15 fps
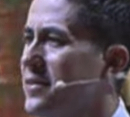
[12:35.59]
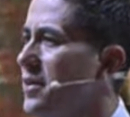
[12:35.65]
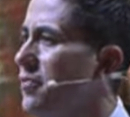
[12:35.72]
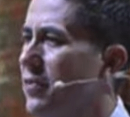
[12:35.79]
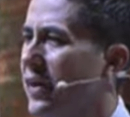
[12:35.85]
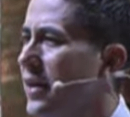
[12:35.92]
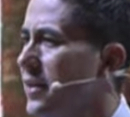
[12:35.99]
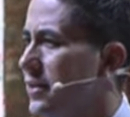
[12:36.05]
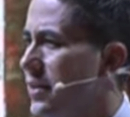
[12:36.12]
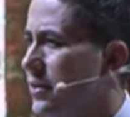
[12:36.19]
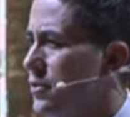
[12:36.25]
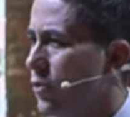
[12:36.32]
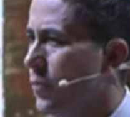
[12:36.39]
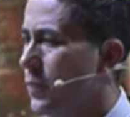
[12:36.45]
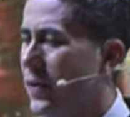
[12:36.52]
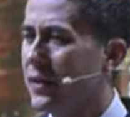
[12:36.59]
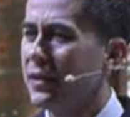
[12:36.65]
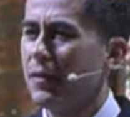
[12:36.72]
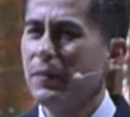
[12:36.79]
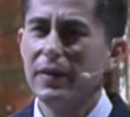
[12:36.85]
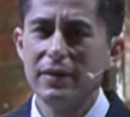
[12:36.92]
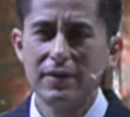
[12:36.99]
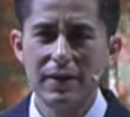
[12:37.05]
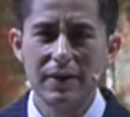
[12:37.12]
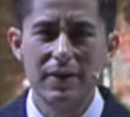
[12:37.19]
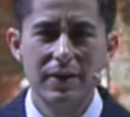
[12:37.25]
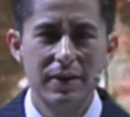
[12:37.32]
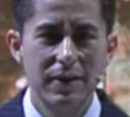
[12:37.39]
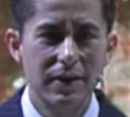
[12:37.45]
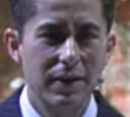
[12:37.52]
diferentes completamente,
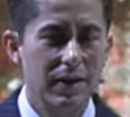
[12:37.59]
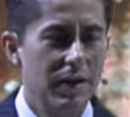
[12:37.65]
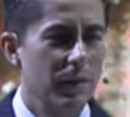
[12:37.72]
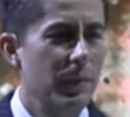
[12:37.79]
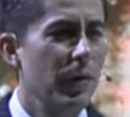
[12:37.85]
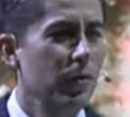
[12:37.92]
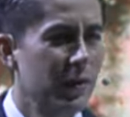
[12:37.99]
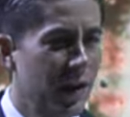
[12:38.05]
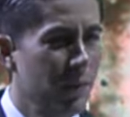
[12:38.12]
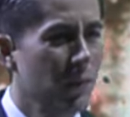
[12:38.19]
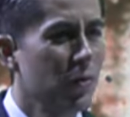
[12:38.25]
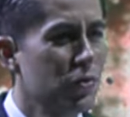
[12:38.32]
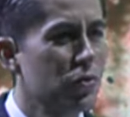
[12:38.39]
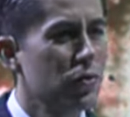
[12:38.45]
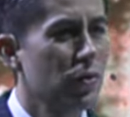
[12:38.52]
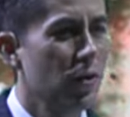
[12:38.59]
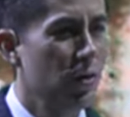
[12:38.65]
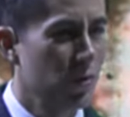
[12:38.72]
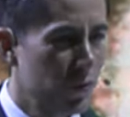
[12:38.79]
pero tenemos los